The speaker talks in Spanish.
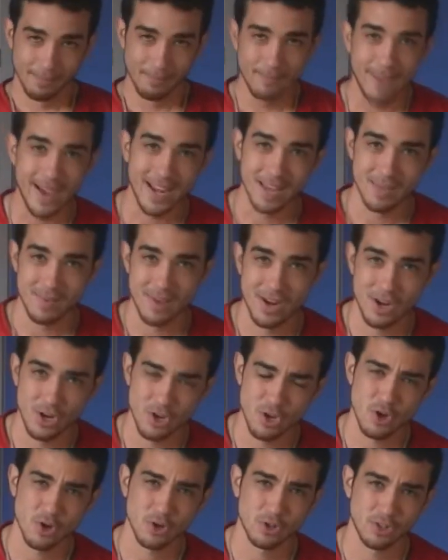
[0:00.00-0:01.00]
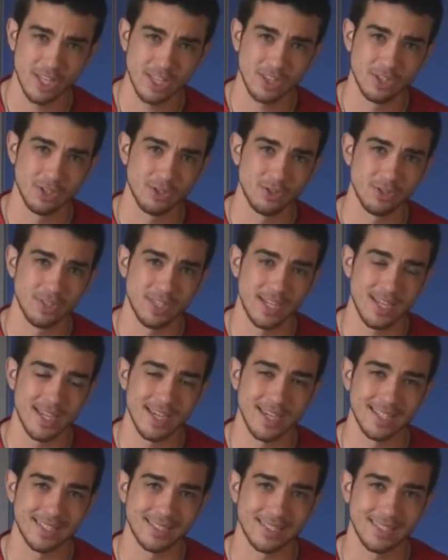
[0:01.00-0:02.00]
Vale, me enrollo contando
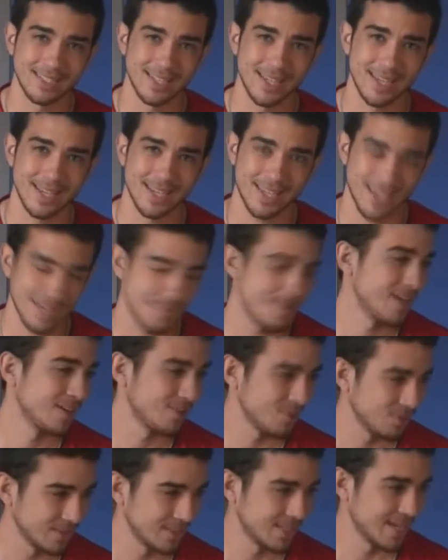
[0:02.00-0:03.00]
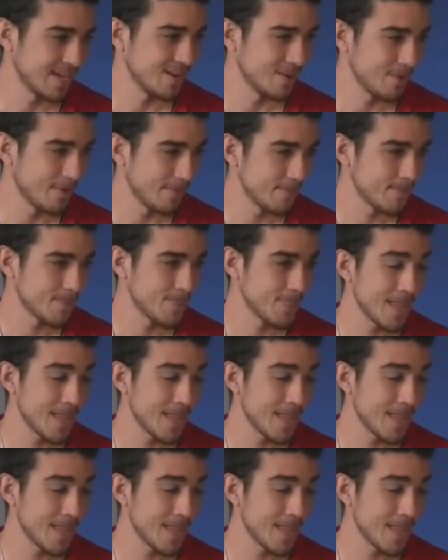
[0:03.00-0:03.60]
tonterías. ¿Qué más contaros?